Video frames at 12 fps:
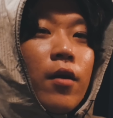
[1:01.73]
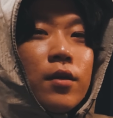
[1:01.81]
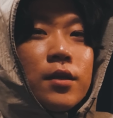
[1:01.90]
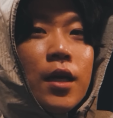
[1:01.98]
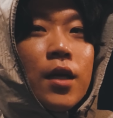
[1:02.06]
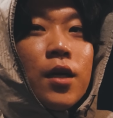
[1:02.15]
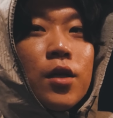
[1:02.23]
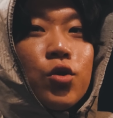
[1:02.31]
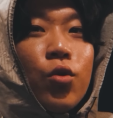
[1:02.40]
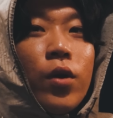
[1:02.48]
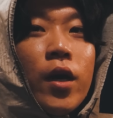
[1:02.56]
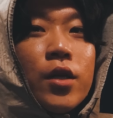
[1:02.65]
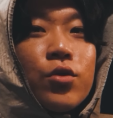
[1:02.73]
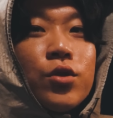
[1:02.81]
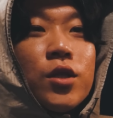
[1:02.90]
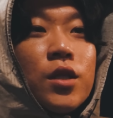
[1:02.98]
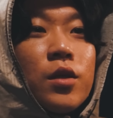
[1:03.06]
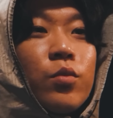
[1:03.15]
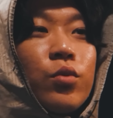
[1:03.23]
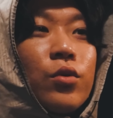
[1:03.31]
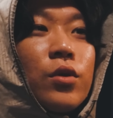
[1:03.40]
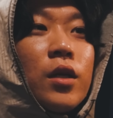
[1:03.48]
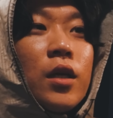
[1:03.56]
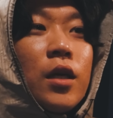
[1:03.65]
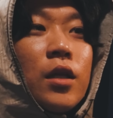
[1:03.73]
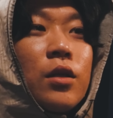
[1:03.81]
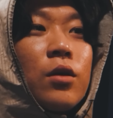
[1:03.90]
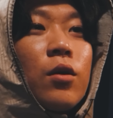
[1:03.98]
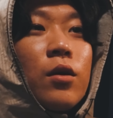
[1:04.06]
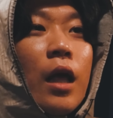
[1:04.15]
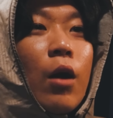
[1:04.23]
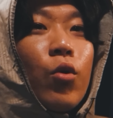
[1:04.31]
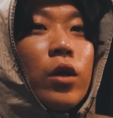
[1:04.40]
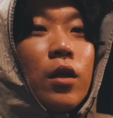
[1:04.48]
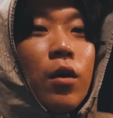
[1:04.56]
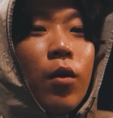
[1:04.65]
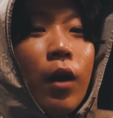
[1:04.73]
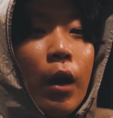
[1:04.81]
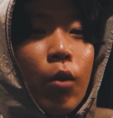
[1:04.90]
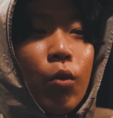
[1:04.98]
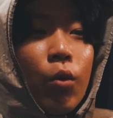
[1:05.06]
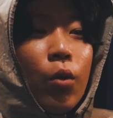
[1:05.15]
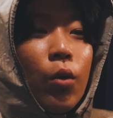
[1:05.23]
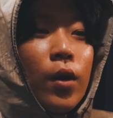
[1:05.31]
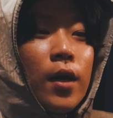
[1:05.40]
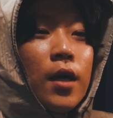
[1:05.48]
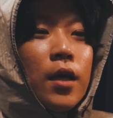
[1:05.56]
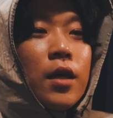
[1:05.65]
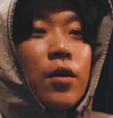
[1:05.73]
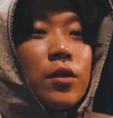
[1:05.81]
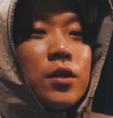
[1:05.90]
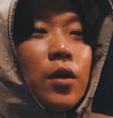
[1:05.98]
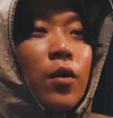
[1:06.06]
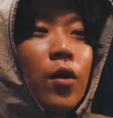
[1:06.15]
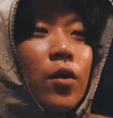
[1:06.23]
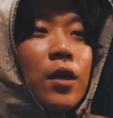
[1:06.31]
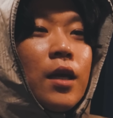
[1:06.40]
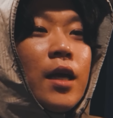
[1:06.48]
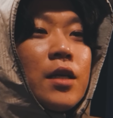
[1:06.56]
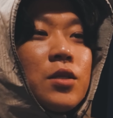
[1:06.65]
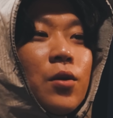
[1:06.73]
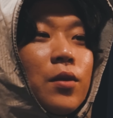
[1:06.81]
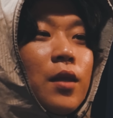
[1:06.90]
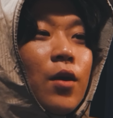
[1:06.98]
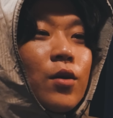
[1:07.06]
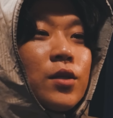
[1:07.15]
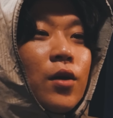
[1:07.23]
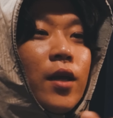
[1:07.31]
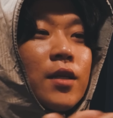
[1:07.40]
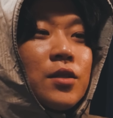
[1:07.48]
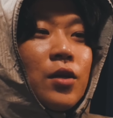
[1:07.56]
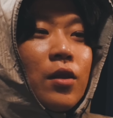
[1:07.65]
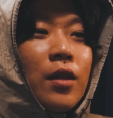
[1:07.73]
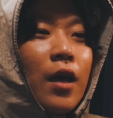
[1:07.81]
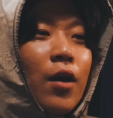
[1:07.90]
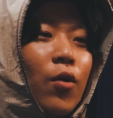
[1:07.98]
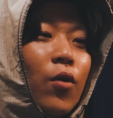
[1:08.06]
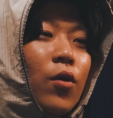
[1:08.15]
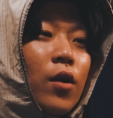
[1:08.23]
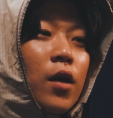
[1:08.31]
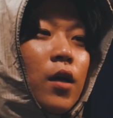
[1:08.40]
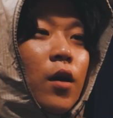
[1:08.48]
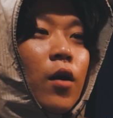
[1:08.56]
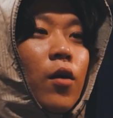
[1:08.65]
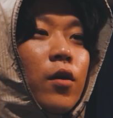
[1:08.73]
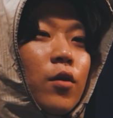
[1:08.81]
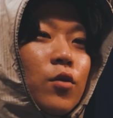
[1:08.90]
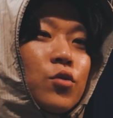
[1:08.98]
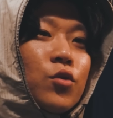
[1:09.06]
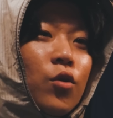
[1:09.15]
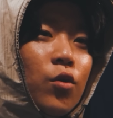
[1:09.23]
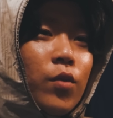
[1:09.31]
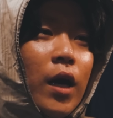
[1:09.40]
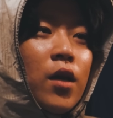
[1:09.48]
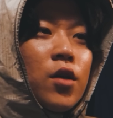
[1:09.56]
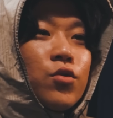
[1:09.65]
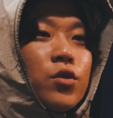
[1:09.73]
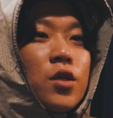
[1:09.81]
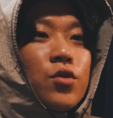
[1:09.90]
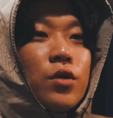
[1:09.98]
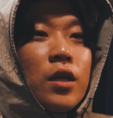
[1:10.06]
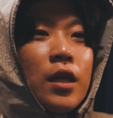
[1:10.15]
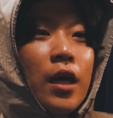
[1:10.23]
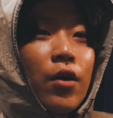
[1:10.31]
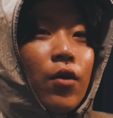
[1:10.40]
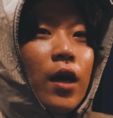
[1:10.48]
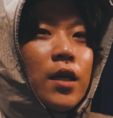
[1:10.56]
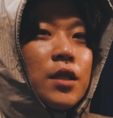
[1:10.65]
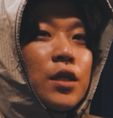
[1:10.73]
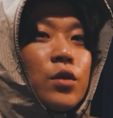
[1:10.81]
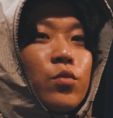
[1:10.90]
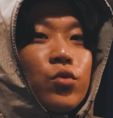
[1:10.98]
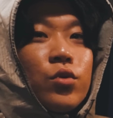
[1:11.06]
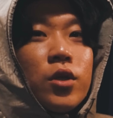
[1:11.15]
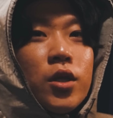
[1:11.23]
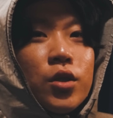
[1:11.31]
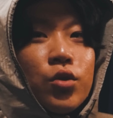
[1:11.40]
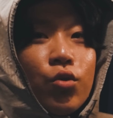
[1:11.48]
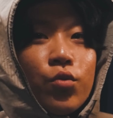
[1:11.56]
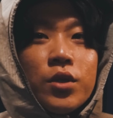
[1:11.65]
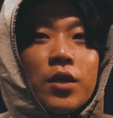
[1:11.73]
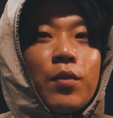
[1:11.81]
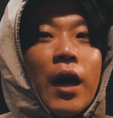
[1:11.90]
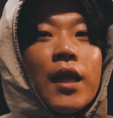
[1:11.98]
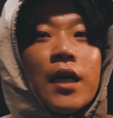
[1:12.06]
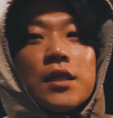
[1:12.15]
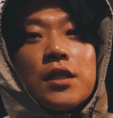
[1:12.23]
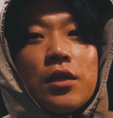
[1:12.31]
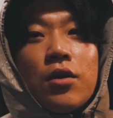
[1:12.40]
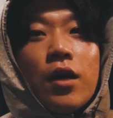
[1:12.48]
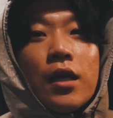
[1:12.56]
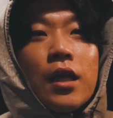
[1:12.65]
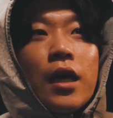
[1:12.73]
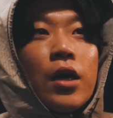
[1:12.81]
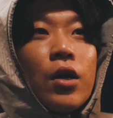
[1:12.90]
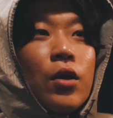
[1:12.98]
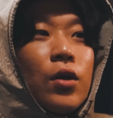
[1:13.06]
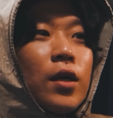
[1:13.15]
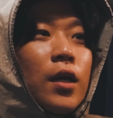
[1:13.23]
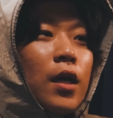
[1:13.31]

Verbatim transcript: 영상을 좋아해 주시는 분들이 늘어나고 있는 것 같고 이것저것 이 렌즈 어때요? 저 렌즈 어때요? 어, 이것 좀 알려주실 수 있나요? 하시는 분들이 조금씩 많아지는 것 같아요.